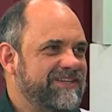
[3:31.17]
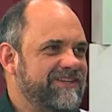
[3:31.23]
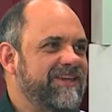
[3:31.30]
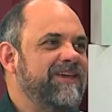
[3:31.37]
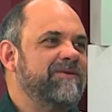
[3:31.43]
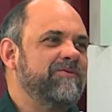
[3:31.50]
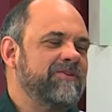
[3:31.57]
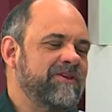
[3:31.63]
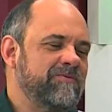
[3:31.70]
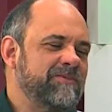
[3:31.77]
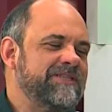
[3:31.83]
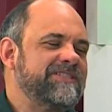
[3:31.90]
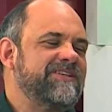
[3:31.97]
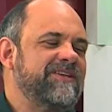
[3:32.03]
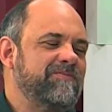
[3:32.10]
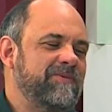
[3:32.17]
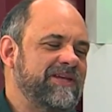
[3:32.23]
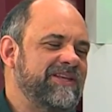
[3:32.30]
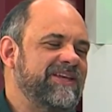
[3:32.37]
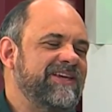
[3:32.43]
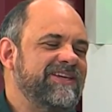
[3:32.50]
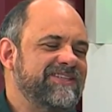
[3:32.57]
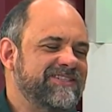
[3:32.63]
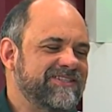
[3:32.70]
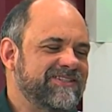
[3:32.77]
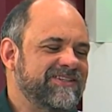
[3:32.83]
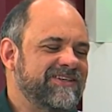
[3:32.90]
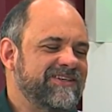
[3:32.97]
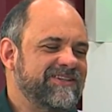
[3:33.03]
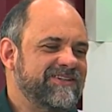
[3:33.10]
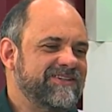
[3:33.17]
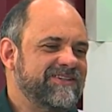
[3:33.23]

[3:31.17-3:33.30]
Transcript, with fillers: setembro, né? É. Mês da é. independência, né? E,